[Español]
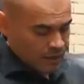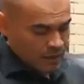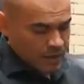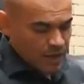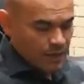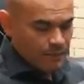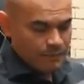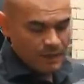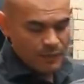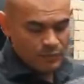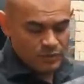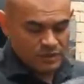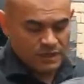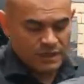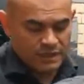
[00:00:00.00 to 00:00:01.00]
Y
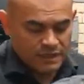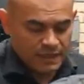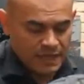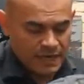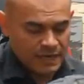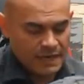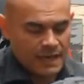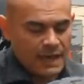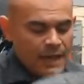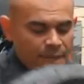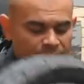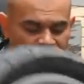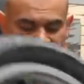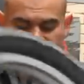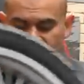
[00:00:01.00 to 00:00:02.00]
vamos a retirar la
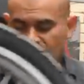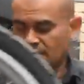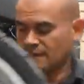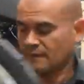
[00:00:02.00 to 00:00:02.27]
misma.